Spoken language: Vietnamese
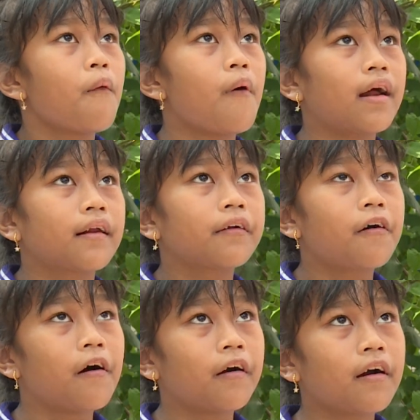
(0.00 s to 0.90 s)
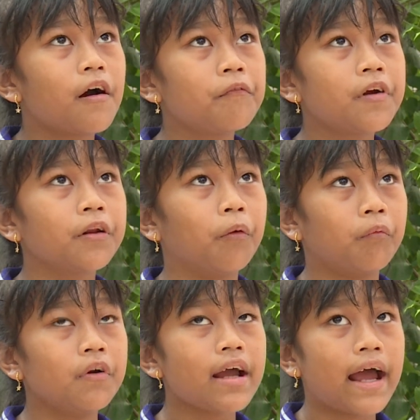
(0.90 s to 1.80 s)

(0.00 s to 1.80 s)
hoặc còn không nên đựng thức